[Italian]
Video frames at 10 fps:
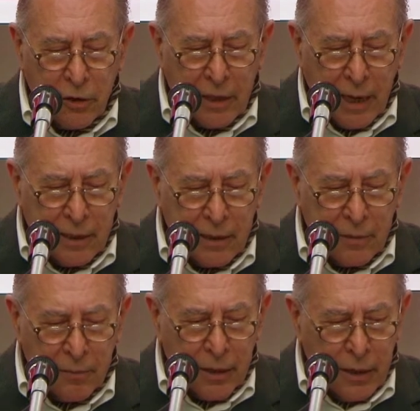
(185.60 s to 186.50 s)
con gli
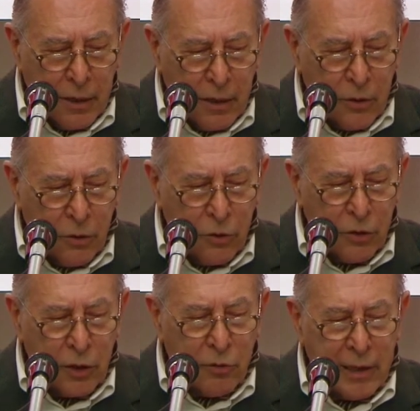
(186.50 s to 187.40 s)
occhiali,
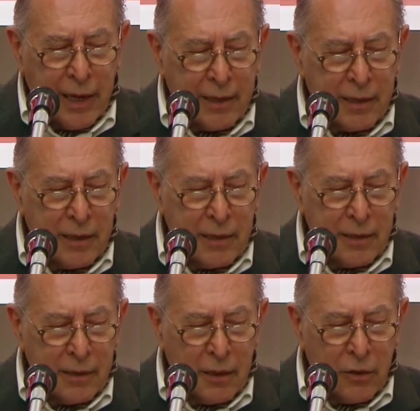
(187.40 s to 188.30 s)
con uno di quei
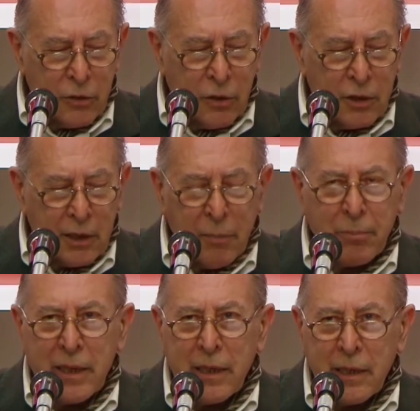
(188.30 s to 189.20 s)
larghi,
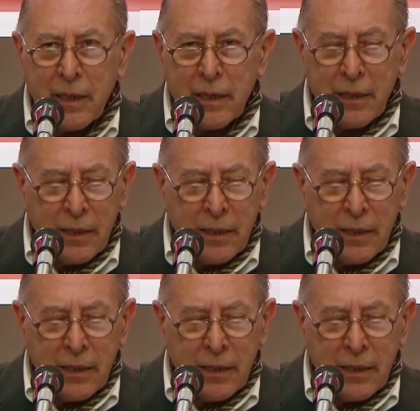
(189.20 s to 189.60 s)
rotondi capelli